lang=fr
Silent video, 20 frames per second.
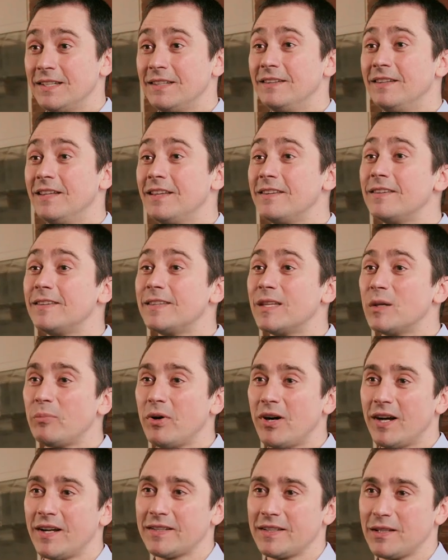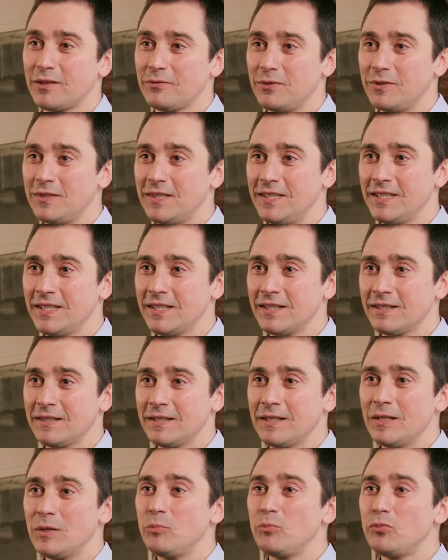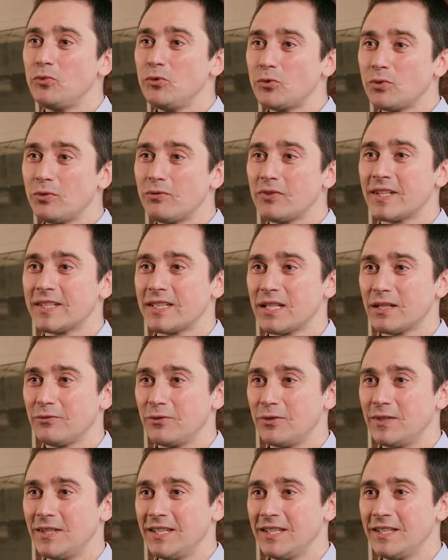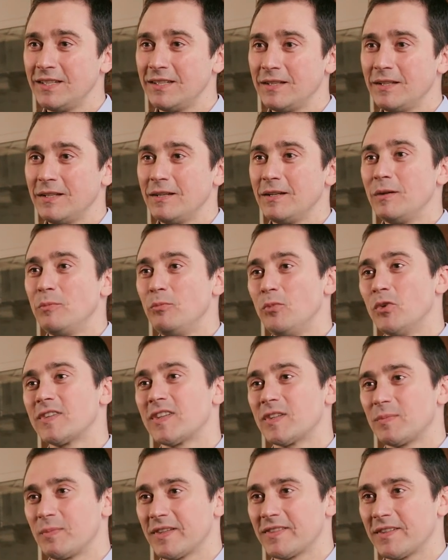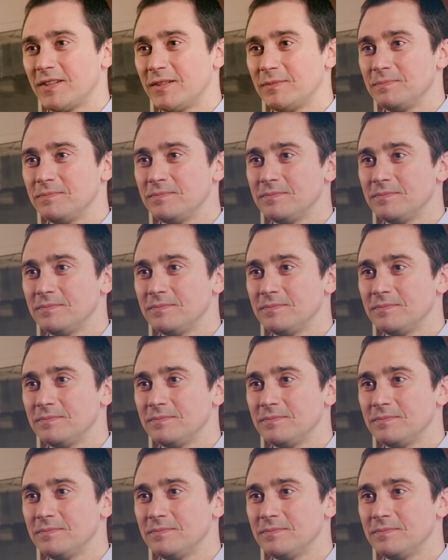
N'hésitez pas à intervenir. Plus tôt vous intervenez, mieux ça se passera.